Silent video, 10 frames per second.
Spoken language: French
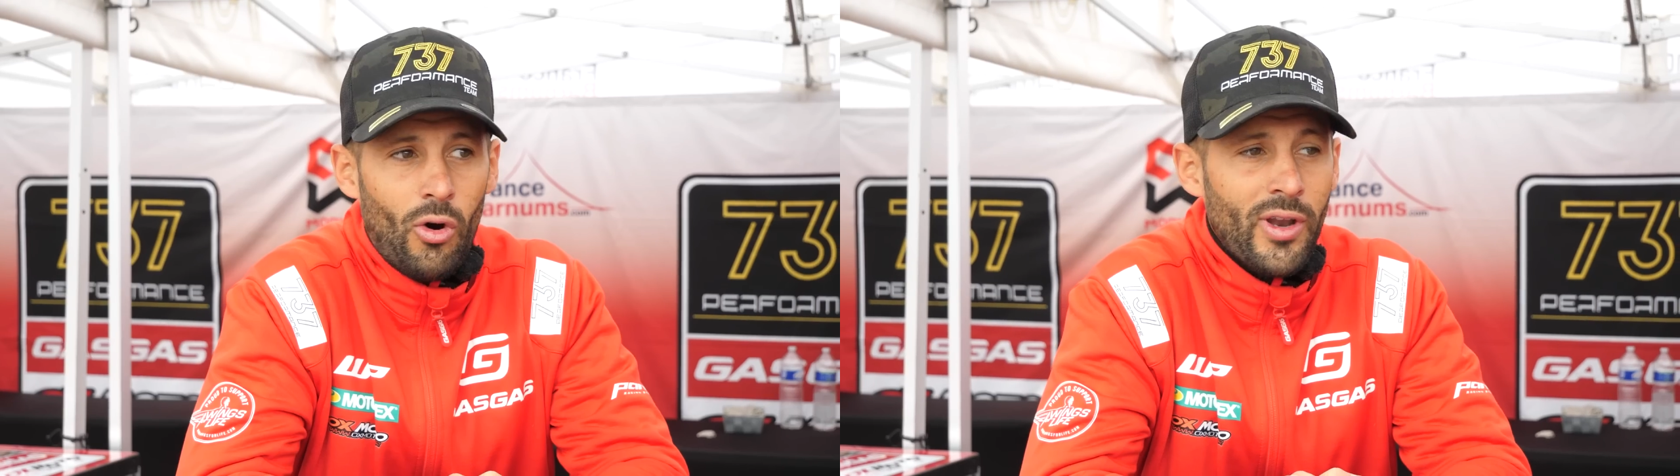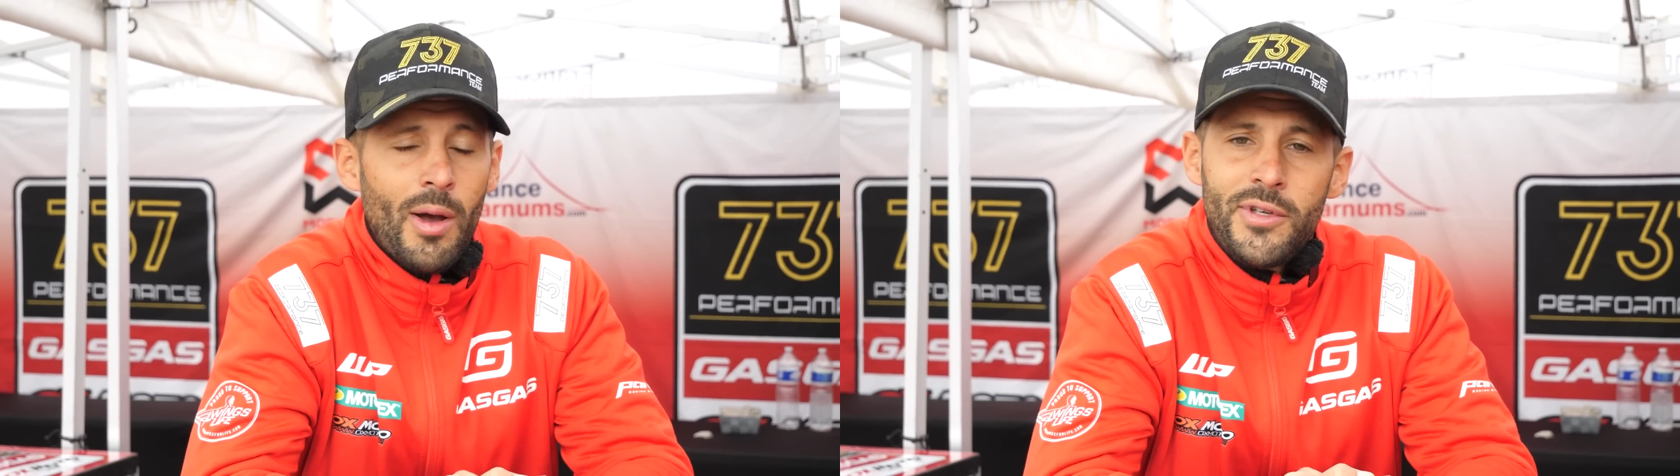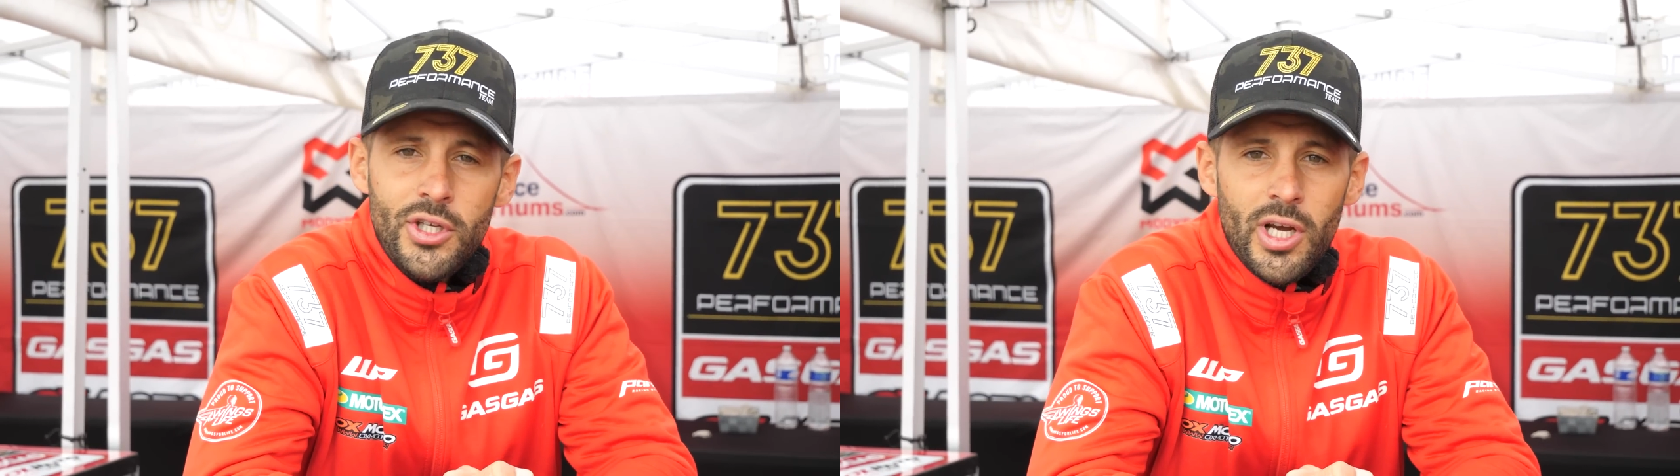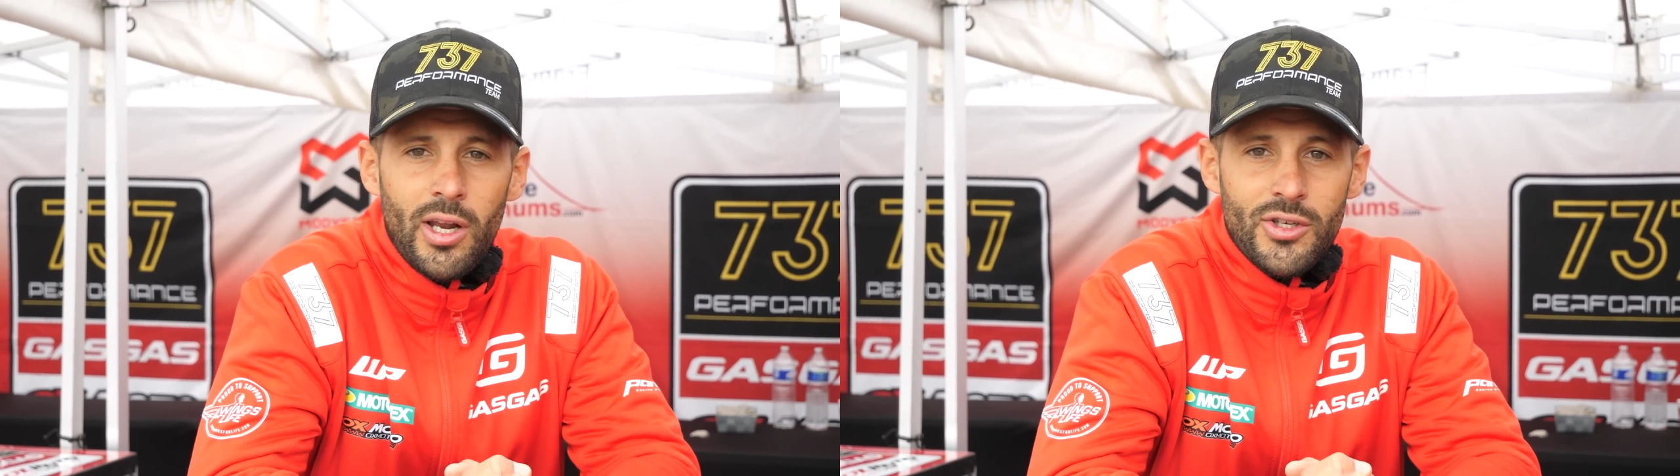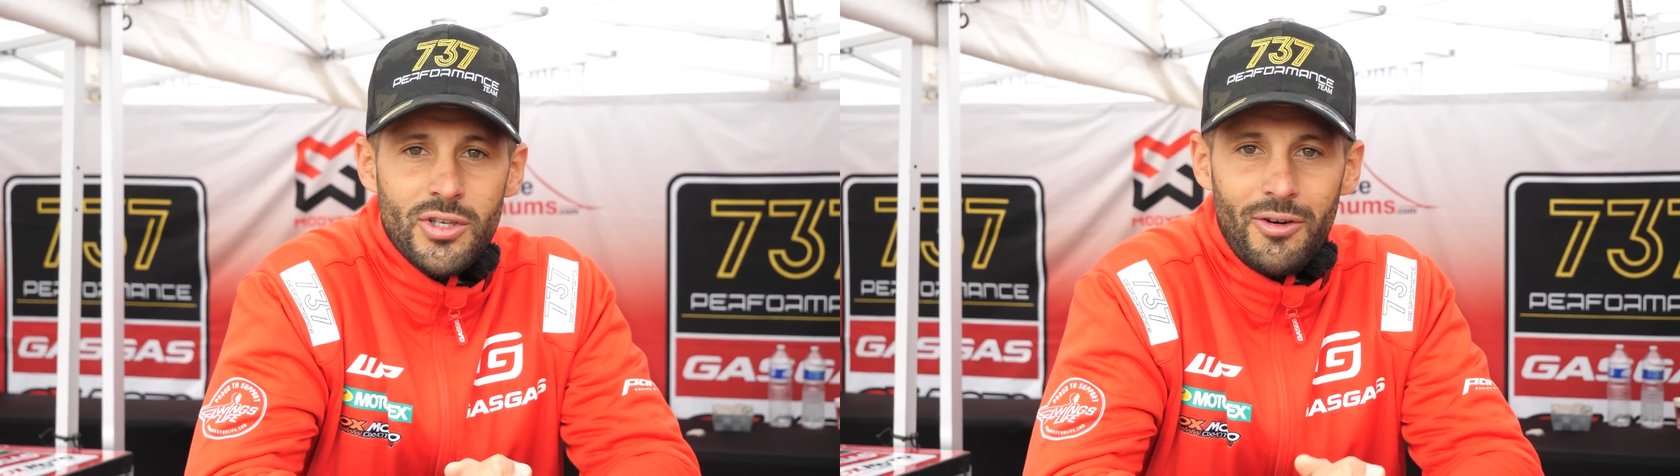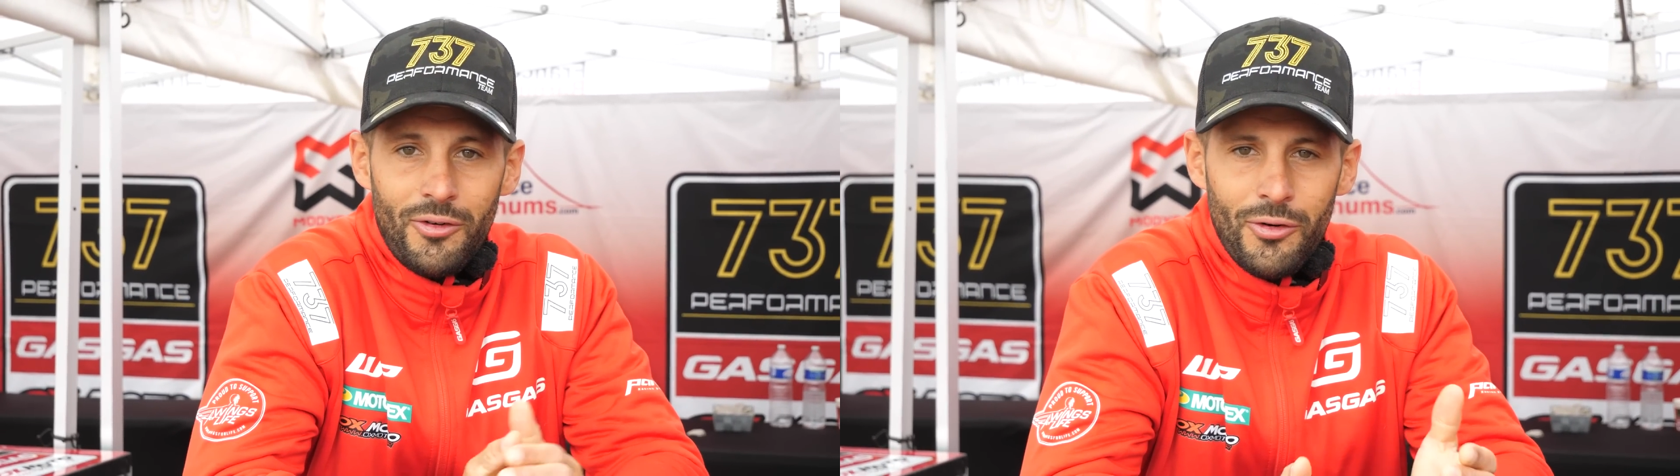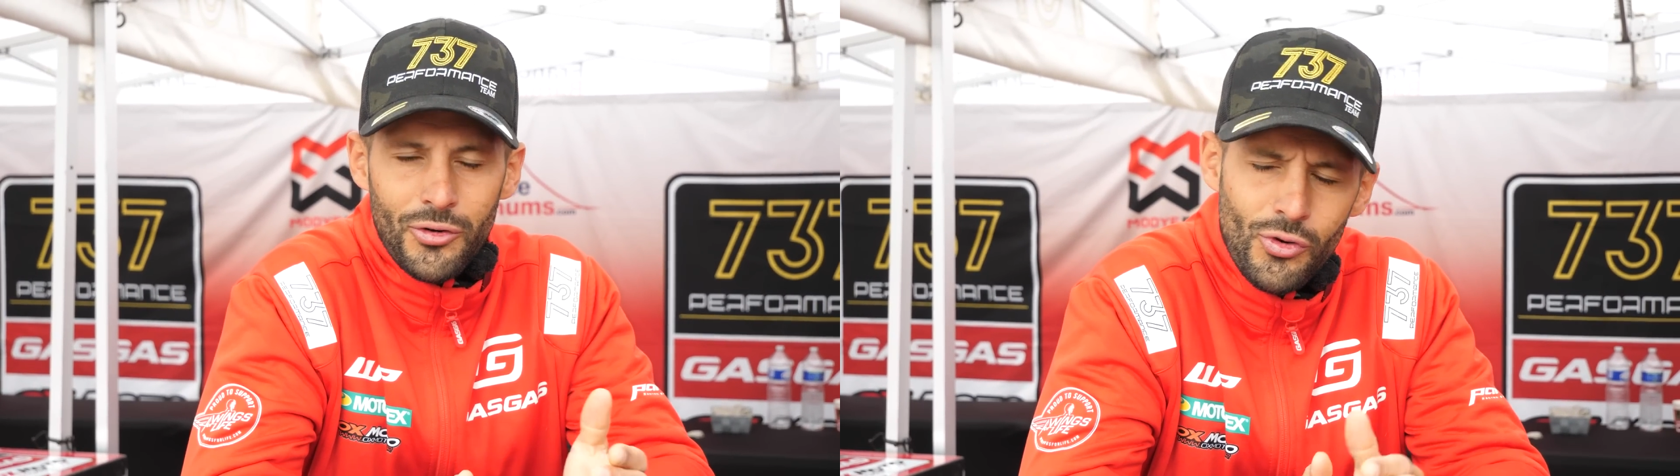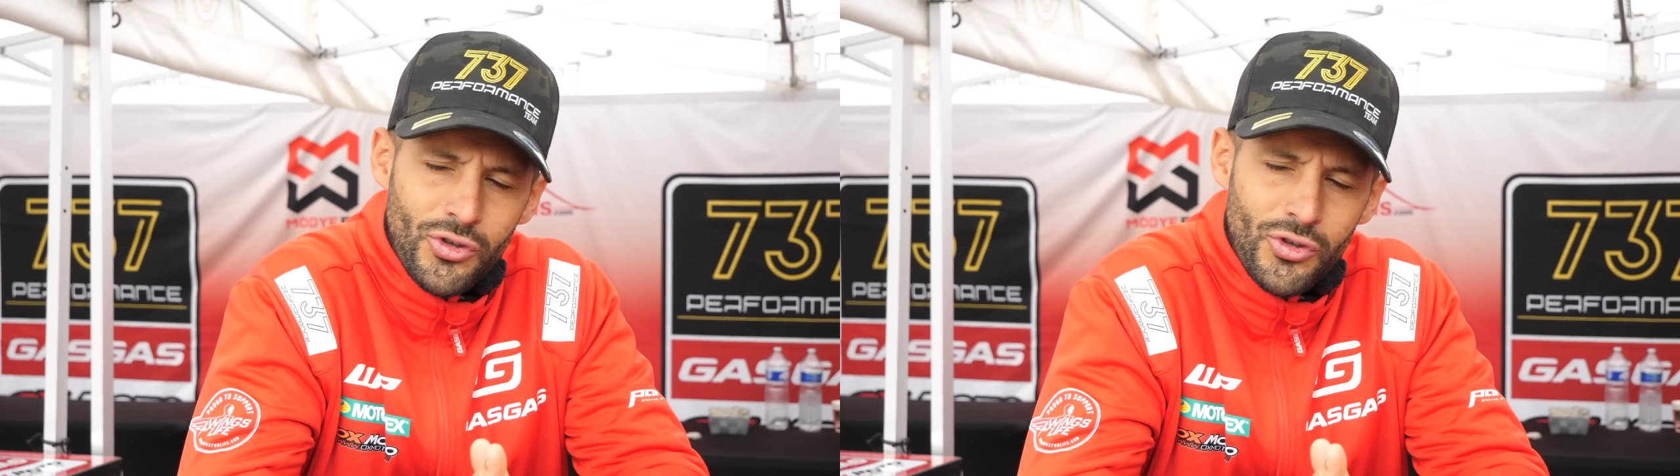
On a un petit challenge, je